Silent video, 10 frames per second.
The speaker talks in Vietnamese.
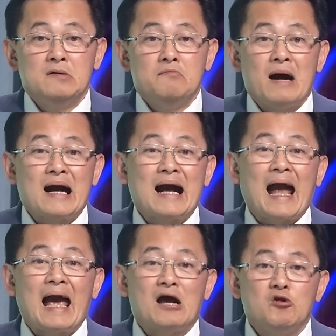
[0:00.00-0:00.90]
mà
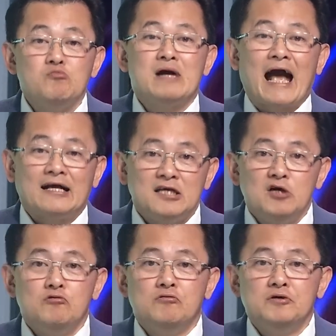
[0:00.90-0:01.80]
càng lúc càng
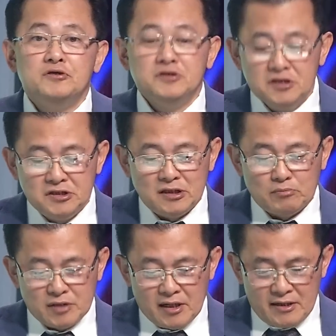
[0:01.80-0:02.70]
nhiều như
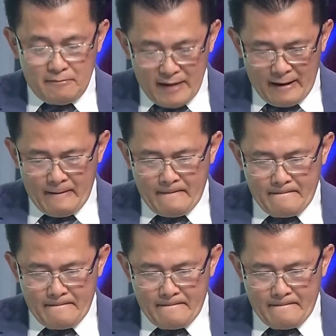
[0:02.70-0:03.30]
trong thời điểm này.